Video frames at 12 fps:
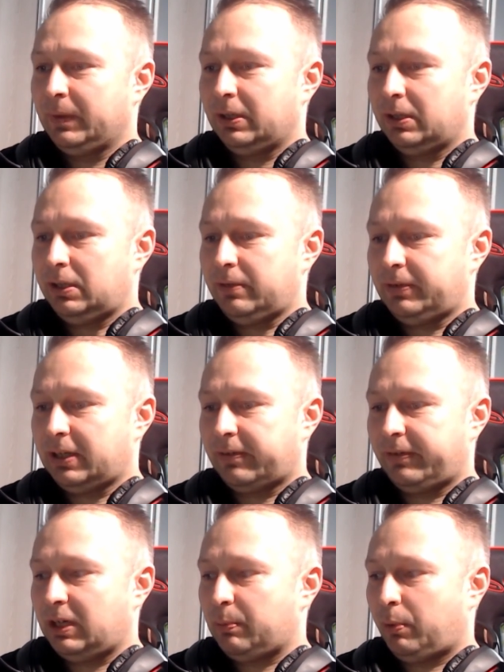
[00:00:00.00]
I w tej
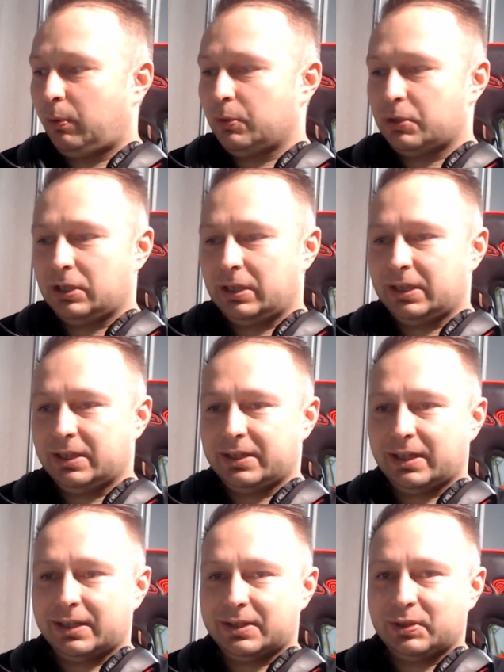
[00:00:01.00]
chwili połączenie
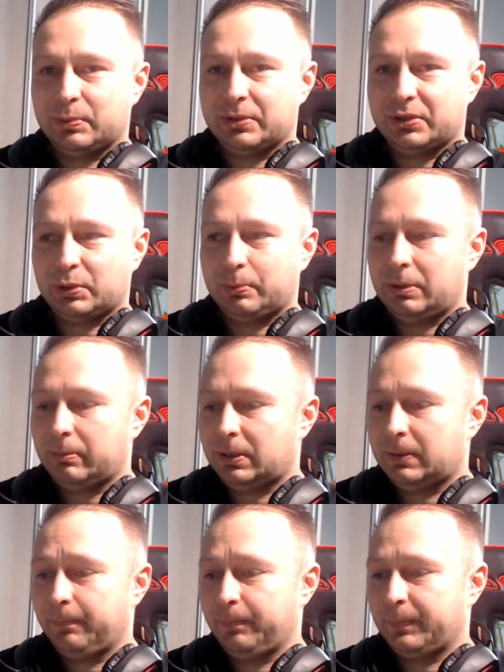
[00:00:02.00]
zaraz sobie zrobimy.